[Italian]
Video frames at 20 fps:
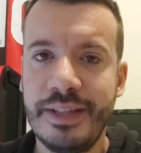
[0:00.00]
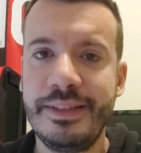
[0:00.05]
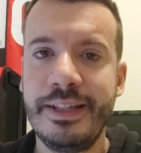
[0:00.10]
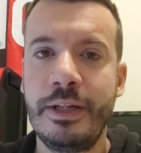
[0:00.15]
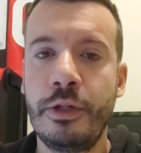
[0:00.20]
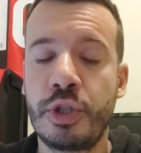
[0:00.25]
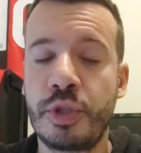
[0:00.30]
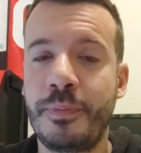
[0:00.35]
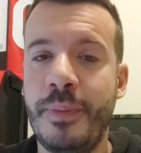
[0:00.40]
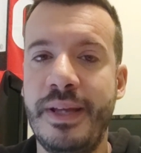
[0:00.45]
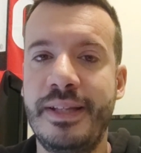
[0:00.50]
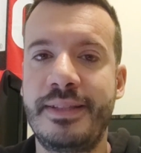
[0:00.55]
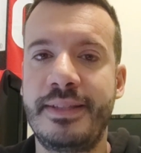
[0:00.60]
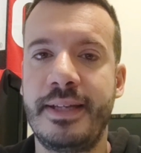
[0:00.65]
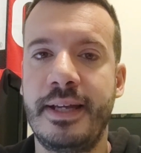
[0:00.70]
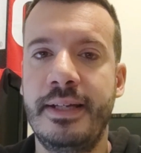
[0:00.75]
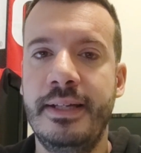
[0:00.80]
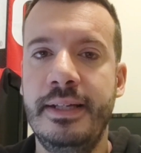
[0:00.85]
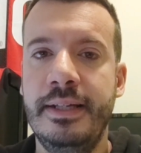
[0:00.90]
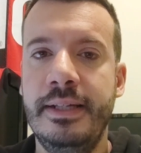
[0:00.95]
dello
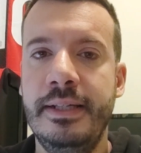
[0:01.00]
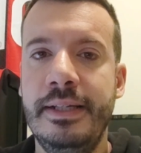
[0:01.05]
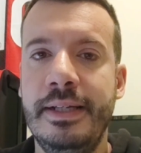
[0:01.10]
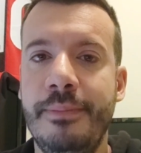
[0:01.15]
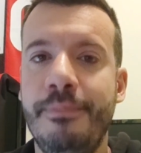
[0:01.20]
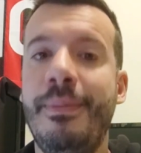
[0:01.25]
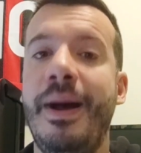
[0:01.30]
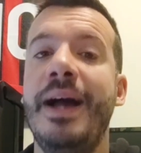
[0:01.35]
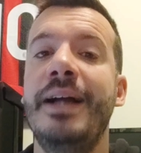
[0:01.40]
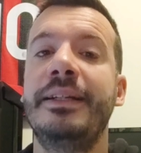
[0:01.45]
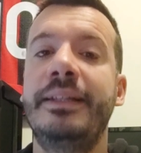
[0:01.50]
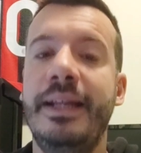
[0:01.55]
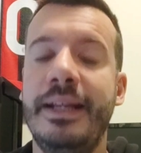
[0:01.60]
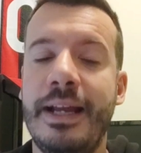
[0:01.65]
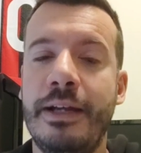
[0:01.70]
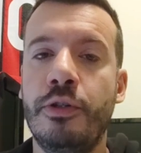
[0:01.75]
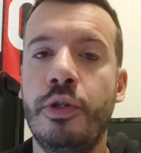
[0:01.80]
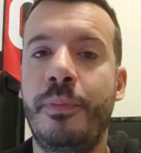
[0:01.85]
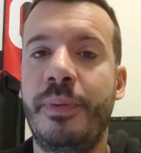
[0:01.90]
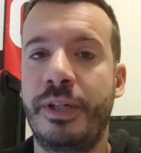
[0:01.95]
Spezia. Ma anche
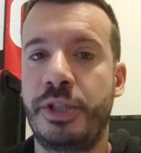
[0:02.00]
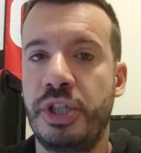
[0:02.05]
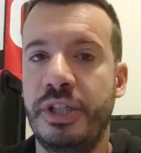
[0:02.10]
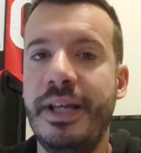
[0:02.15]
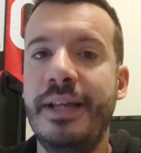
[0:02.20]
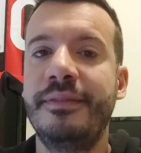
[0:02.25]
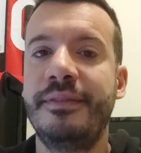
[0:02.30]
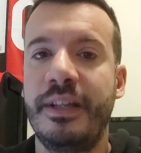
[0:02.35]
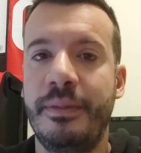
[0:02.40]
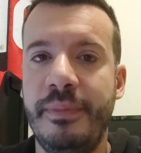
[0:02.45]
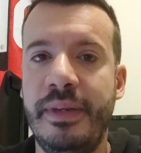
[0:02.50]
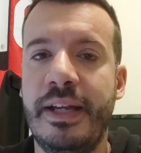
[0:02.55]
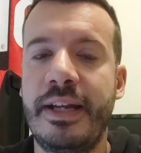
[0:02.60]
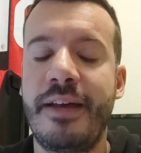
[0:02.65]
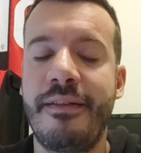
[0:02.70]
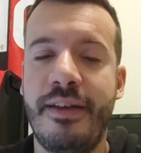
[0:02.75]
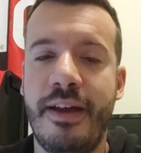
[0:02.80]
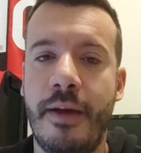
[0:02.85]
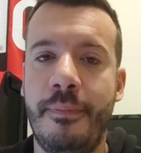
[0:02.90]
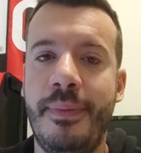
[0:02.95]
l'anno precedente il
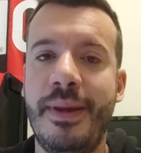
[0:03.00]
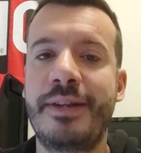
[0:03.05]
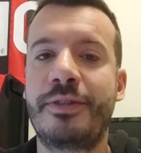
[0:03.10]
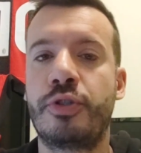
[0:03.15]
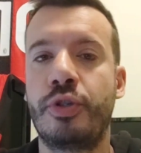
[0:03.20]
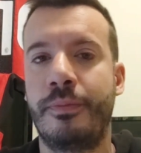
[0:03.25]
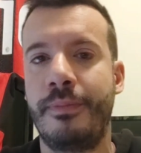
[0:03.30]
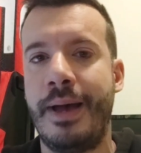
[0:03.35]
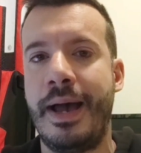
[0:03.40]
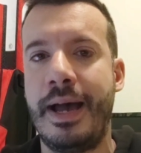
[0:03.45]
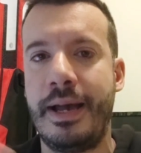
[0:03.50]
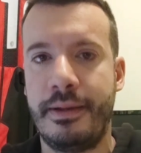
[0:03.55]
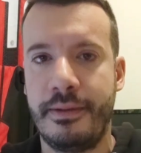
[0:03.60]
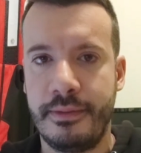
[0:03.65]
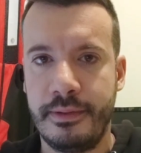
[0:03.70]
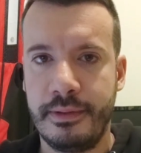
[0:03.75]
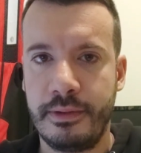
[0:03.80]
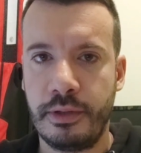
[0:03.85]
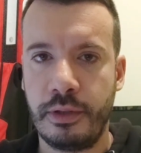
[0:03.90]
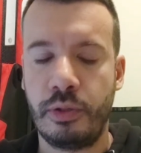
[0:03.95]
Milan aveva perso, ma
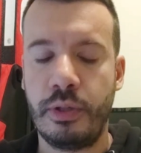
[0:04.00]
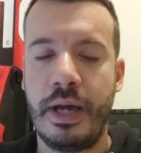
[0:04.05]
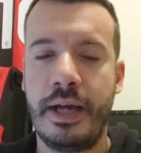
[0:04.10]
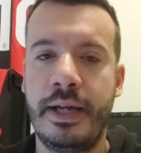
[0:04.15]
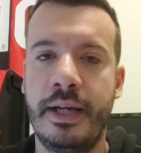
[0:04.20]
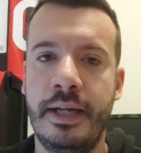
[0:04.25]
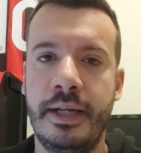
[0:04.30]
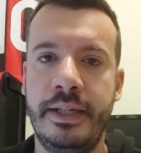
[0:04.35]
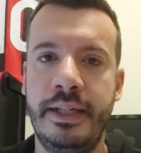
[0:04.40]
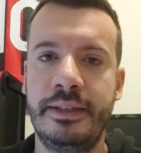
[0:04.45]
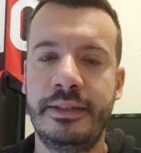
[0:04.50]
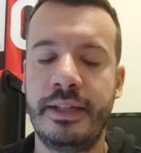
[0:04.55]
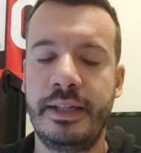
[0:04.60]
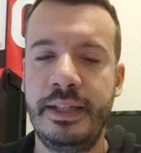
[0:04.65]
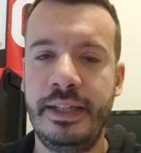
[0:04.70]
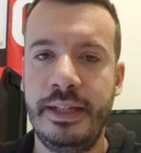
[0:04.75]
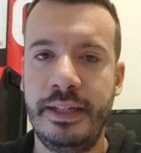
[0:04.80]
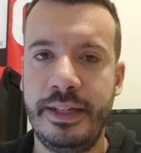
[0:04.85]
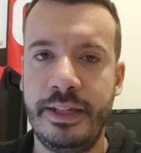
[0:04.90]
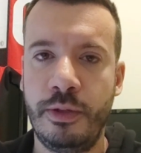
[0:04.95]
uh, in,
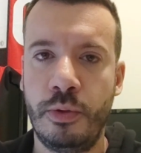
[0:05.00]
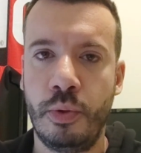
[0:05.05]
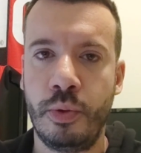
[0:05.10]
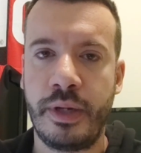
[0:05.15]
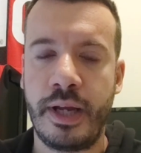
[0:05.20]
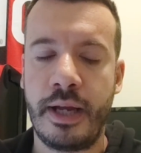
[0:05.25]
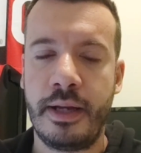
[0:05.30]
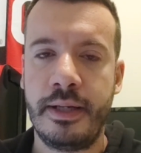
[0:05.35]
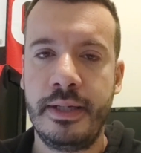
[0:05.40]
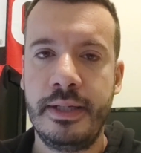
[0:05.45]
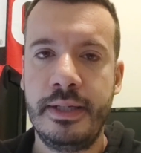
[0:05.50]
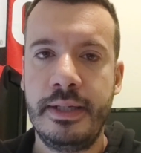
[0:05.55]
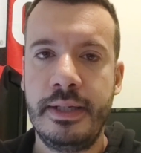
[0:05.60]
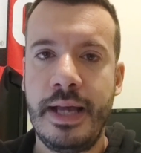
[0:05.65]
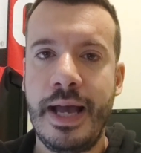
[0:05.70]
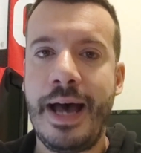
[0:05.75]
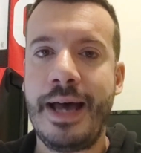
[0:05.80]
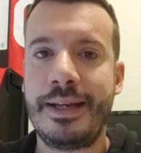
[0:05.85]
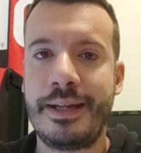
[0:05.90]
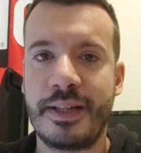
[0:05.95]
in Liguria
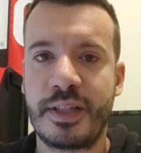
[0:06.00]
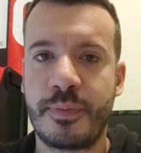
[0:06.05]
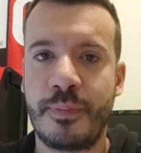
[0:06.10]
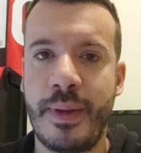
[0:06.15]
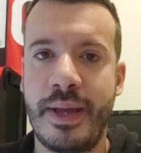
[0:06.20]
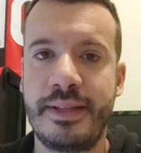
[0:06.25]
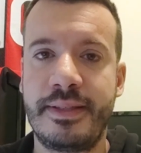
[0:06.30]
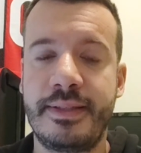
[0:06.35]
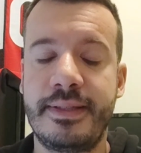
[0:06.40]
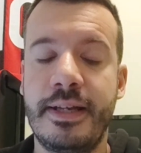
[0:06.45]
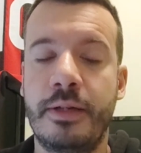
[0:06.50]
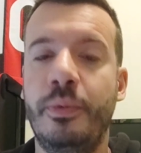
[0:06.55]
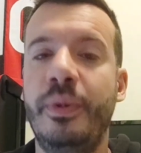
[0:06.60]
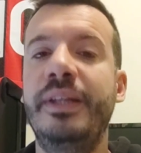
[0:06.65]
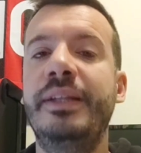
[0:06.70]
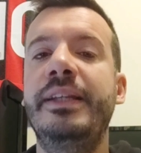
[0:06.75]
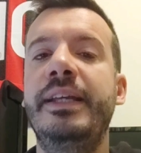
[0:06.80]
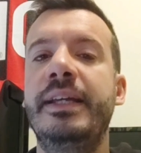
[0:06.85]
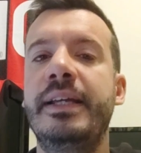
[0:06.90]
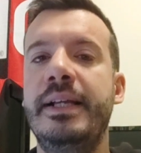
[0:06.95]
alla Spezia.
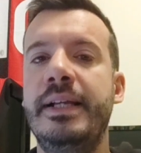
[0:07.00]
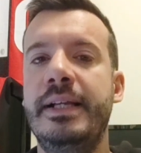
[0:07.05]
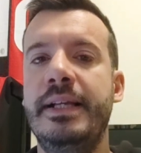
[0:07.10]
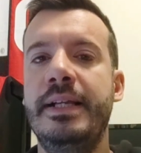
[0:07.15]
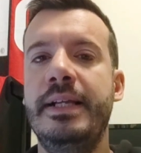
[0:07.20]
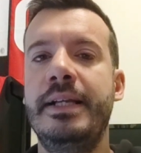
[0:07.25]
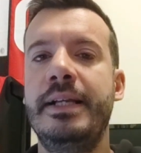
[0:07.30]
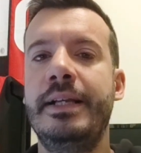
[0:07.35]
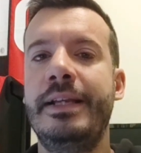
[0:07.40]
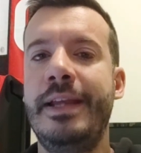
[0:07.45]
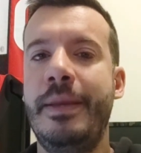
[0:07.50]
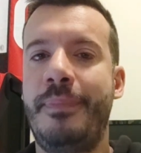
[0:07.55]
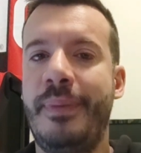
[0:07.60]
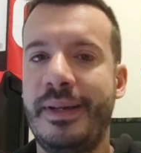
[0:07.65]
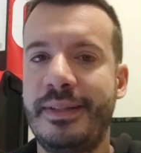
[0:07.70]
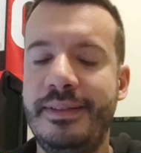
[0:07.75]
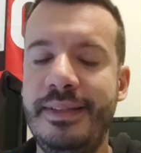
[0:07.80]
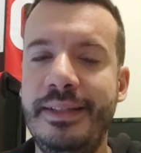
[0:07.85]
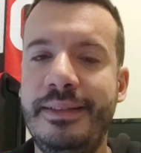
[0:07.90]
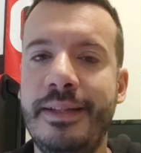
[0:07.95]
Quindi le
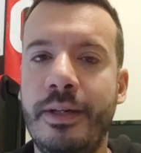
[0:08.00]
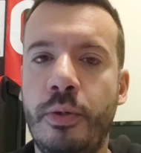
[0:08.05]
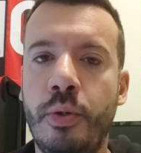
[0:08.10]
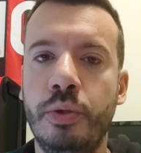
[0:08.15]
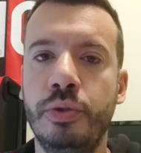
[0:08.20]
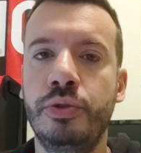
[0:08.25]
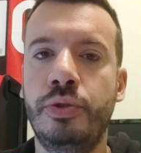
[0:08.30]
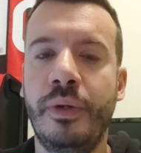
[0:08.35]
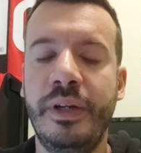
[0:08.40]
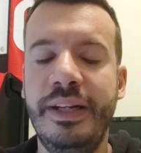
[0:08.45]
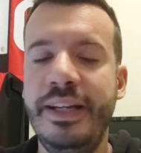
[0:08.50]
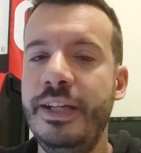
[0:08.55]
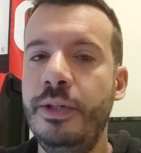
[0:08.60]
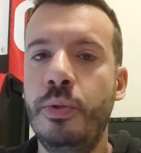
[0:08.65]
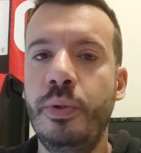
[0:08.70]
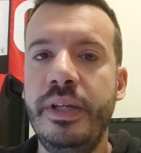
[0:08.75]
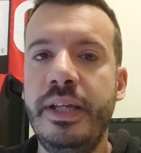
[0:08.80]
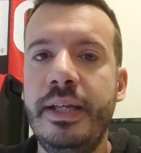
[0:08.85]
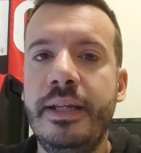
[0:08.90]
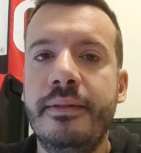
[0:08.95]
partite contro i
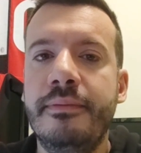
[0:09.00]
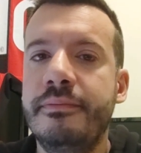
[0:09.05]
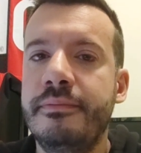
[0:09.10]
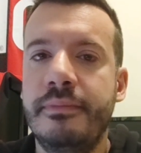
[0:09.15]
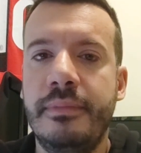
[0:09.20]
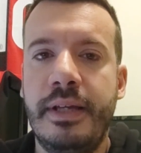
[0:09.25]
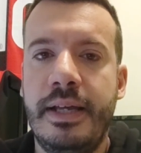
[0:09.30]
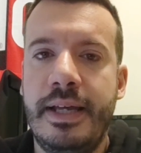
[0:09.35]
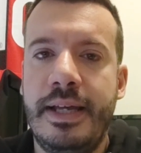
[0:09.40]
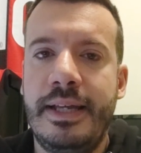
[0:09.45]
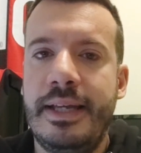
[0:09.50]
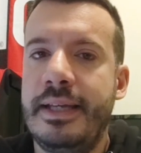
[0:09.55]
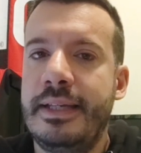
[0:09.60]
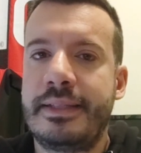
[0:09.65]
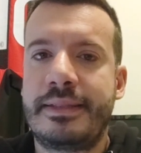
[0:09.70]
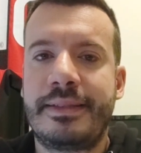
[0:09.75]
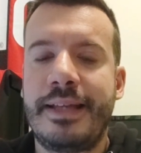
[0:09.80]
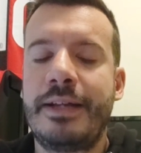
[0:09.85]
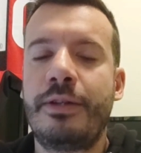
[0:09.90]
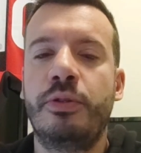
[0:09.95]
Liguri
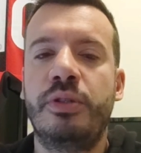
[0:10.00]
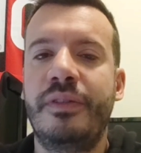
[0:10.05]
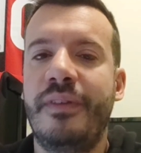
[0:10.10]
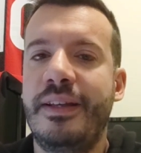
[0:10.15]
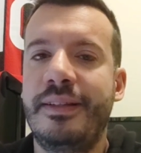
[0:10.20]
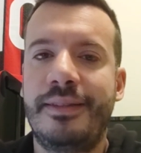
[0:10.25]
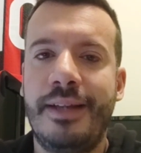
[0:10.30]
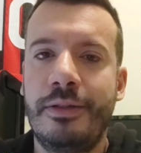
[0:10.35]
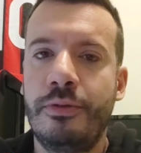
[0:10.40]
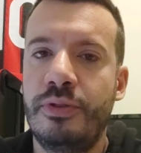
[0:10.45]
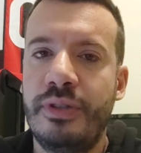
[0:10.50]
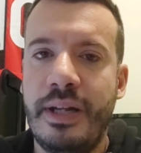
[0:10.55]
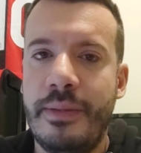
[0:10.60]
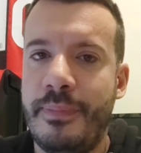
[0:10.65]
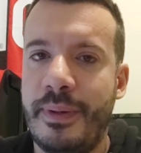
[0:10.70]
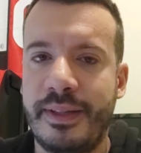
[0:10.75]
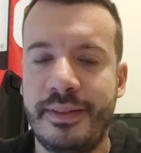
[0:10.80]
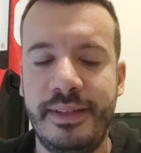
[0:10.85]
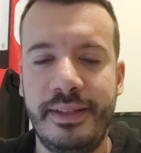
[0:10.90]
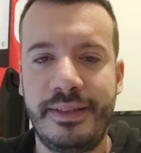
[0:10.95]
eh, stanno diventando delle
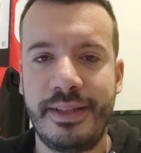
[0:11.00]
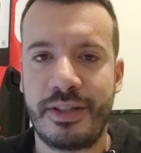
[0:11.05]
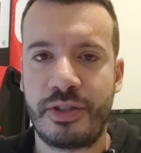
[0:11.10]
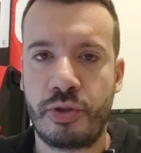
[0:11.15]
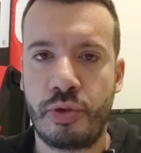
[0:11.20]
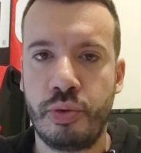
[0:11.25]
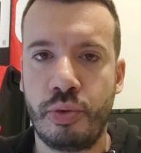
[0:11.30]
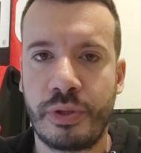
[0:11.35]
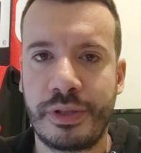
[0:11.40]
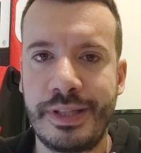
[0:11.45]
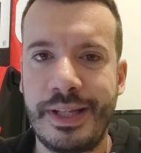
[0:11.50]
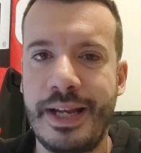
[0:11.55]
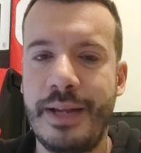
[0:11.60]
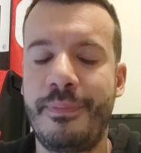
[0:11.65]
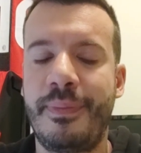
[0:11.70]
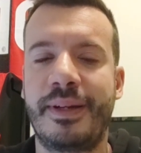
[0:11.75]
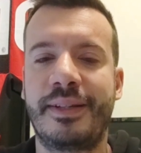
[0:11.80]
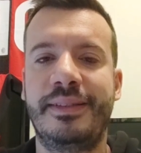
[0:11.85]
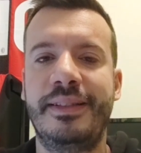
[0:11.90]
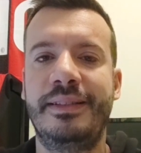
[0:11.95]
partite assurde, delle
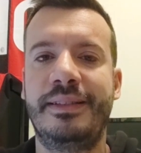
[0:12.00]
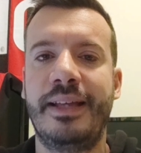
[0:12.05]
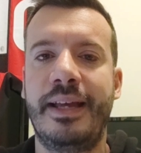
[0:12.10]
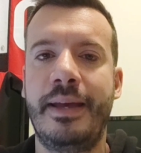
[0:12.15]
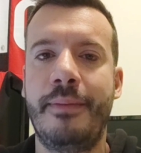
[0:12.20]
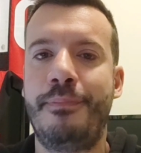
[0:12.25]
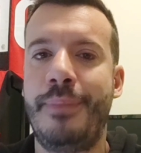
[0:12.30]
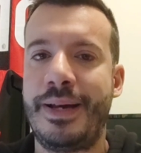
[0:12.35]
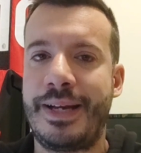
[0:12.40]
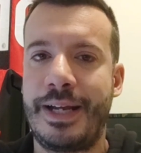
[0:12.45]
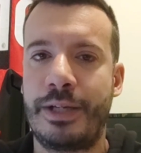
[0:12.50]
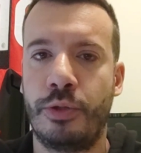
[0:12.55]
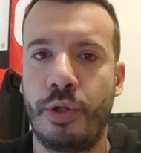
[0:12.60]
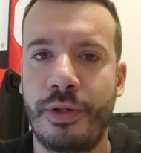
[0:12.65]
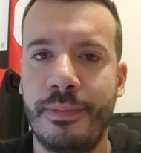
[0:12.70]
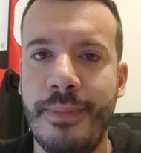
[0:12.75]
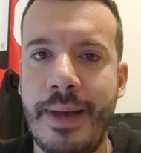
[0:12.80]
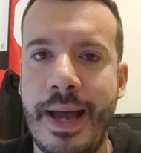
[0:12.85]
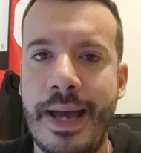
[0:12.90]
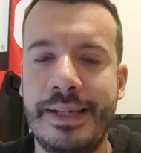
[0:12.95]
partite
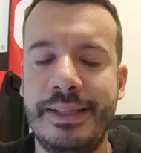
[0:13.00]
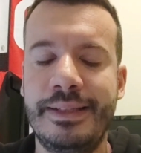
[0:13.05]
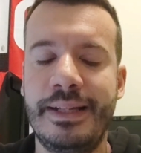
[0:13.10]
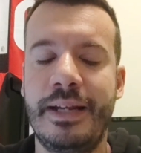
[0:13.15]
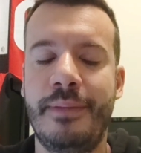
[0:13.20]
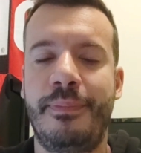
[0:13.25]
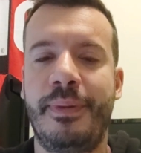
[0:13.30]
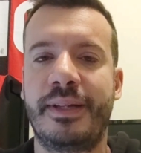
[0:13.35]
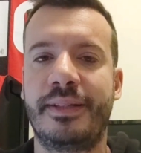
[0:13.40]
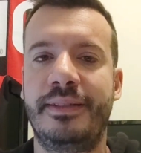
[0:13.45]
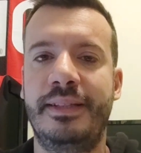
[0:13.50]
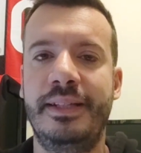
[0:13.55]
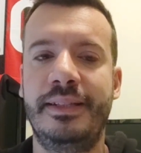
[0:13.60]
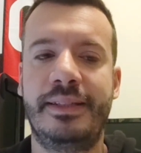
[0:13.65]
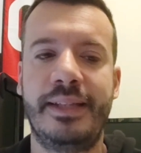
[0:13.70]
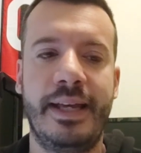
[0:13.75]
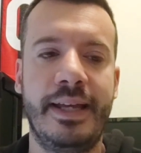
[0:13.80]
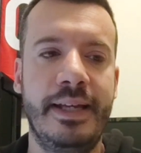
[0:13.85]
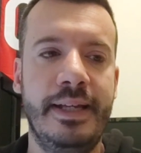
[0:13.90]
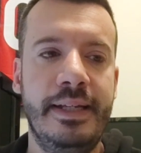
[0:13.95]
paranormali, delle
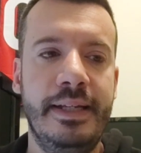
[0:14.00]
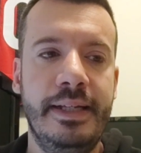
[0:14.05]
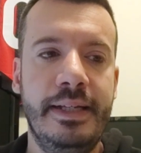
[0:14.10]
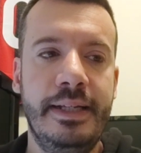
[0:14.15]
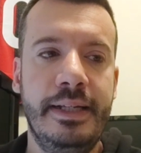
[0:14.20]
partite